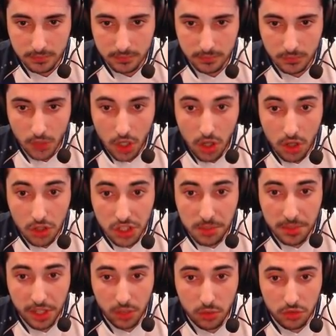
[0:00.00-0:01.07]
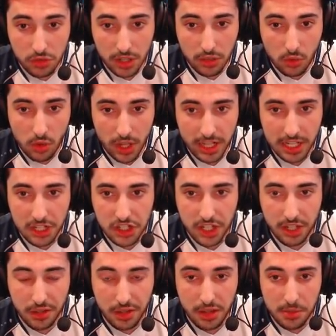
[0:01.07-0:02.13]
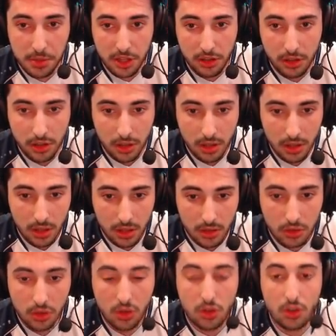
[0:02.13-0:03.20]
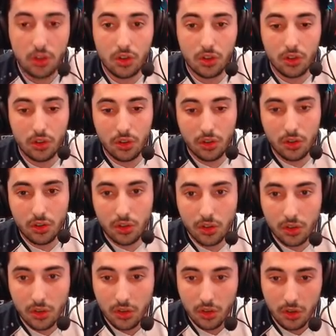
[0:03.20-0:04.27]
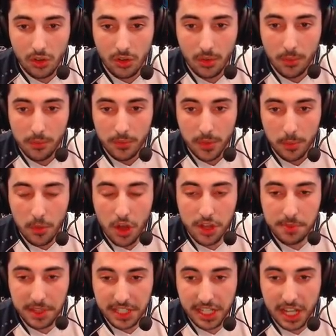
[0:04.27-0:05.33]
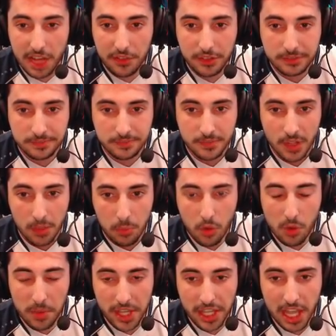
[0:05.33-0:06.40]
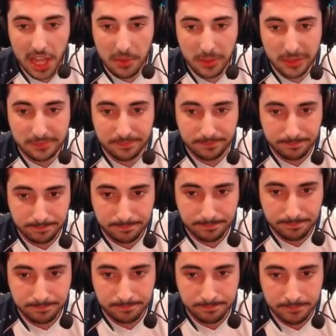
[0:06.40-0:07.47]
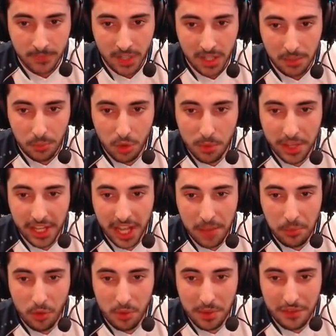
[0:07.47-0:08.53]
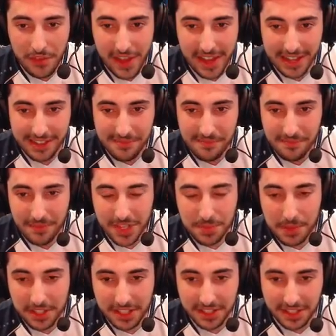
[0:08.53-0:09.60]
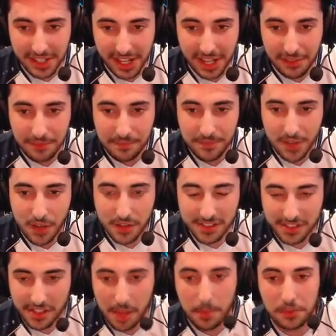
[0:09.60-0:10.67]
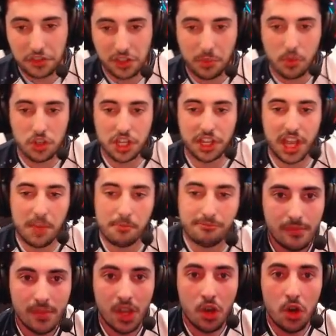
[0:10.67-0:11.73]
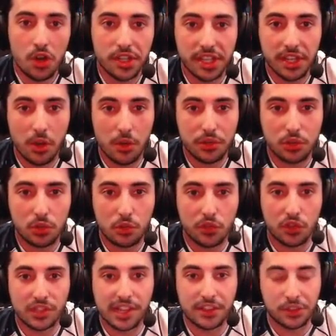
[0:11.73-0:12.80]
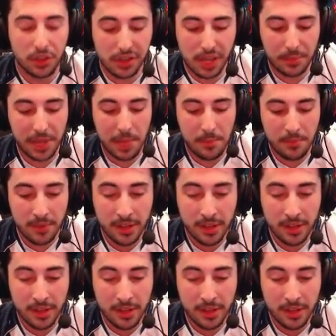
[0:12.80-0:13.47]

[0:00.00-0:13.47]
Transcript: Non, j'ai mis qu'un coup sur la tour avec l'archer, sérieusement Non Bon, c'est pas très grave. Première game. Première game, premier fail. Mais c'est pas très très grave. On va se rattraper sur les prochaines games. Ok, on se retrouve contre la deuxième game.